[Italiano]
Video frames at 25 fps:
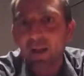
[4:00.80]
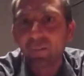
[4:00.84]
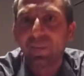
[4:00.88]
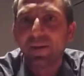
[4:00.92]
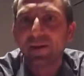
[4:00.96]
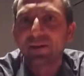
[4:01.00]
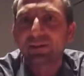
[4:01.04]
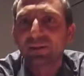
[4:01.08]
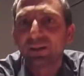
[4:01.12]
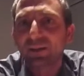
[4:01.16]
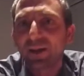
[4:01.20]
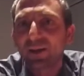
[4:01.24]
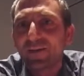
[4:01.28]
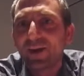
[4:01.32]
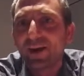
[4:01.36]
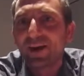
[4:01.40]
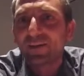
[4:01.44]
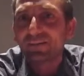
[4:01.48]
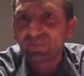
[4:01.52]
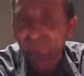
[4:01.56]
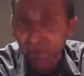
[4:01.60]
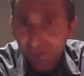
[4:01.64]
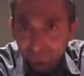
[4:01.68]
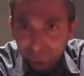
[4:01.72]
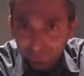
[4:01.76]
la parte
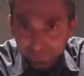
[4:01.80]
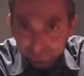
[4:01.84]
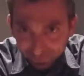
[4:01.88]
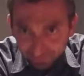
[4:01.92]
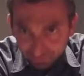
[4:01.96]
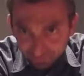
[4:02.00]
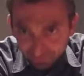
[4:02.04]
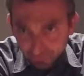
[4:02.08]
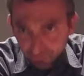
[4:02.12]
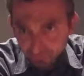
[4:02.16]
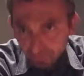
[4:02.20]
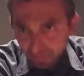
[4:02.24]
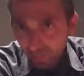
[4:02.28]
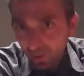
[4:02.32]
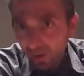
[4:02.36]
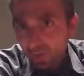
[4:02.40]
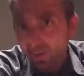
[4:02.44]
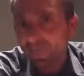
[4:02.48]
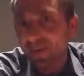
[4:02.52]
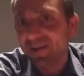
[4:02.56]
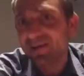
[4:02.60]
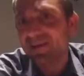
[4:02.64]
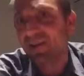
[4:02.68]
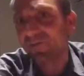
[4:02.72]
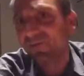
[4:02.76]
davanti,
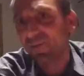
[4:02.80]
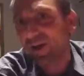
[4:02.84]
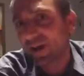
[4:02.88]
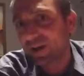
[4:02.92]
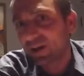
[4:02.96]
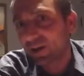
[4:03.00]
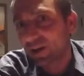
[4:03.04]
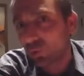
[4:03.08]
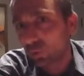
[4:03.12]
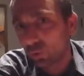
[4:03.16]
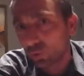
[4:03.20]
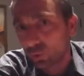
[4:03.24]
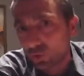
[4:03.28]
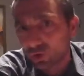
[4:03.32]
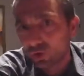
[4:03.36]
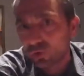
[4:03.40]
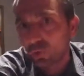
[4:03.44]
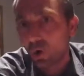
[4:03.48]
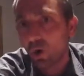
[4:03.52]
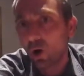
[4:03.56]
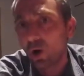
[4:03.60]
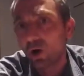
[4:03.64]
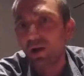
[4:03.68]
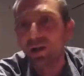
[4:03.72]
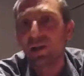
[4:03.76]
ma si fa anche con i
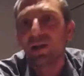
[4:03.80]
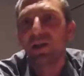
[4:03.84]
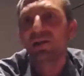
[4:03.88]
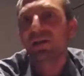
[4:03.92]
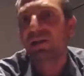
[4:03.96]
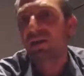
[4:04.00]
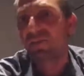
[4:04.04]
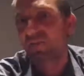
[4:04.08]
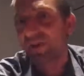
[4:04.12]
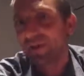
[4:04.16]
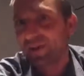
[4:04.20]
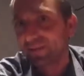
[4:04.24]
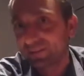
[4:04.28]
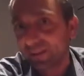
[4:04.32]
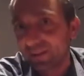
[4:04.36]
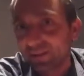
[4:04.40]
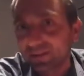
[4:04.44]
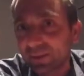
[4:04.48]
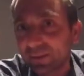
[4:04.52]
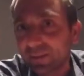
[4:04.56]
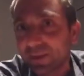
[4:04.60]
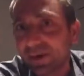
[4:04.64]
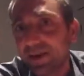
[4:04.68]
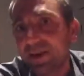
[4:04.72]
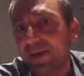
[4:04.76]
suoni e si fa in
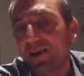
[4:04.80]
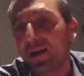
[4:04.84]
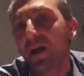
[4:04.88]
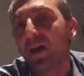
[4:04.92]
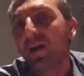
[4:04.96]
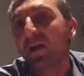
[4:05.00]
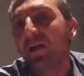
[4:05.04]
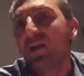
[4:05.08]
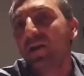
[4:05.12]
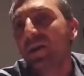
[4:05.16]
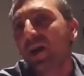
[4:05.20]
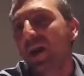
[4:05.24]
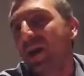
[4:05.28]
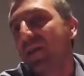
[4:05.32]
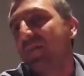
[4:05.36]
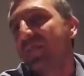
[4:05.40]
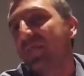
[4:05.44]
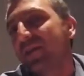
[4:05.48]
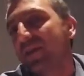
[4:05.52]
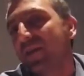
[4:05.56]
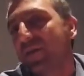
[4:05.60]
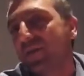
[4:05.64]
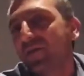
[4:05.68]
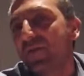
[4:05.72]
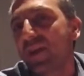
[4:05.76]
tante maniere e
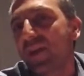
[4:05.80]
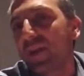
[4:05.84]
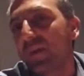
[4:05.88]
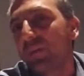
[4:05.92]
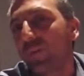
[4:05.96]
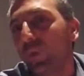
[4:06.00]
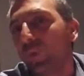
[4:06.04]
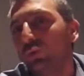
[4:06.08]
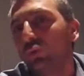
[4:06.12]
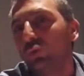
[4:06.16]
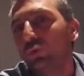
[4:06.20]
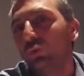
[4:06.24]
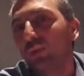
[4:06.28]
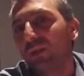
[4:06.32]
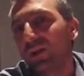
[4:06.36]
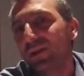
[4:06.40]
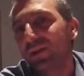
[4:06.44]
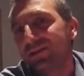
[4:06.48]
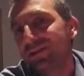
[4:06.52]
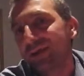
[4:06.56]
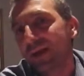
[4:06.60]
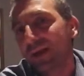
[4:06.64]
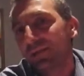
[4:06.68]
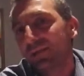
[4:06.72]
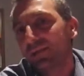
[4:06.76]
viene molto
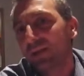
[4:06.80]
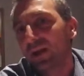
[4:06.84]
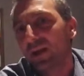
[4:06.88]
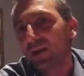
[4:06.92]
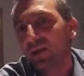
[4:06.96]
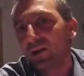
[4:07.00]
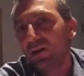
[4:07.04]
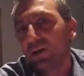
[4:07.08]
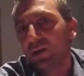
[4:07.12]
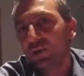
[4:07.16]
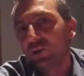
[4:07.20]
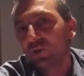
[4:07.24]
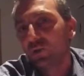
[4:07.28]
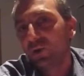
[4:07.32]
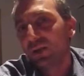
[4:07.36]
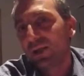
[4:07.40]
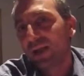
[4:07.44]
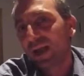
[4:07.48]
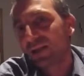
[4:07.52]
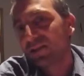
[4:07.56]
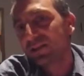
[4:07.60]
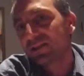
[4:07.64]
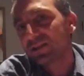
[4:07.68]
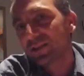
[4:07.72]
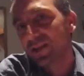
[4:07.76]
utilizzata sui
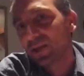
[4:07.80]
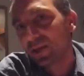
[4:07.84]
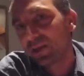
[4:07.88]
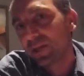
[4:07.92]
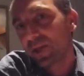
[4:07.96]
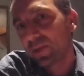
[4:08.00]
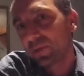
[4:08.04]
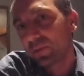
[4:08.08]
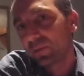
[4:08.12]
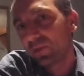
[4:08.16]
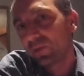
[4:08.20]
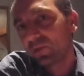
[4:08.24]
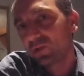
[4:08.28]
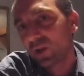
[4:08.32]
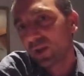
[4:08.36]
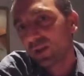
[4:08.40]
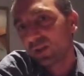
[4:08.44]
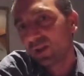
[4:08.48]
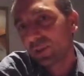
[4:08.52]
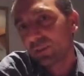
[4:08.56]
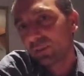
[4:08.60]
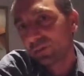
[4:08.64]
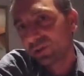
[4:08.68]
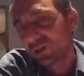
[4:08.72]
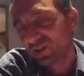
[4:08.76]
casi della
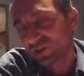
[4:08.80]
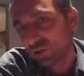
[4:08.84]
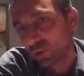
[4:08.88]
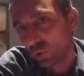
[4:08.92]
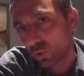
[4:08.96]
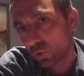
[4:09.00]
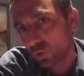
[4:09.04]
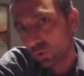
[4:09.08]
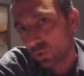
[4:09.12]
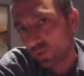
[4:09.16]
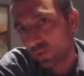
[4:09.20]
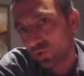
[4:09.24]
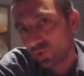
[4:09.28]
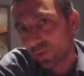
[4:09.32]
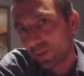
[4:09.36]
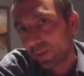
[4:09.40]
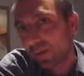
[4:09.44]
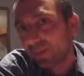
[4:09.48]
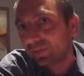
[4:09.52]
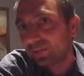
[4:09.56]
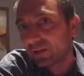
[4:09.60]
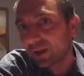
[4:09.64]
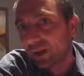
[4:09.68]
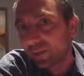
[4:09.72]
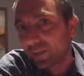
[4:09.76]
depressione,
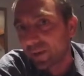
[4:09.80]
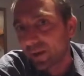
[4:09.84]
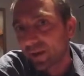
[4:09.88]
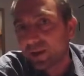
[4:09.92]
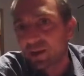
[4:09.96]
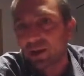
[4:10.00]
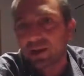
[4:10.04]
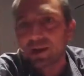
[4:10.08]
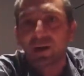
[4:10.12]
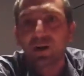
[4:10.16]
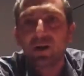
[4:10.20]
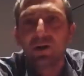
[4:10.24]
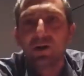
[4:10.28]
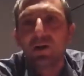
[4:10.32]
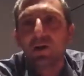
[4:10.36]
logicamente in America.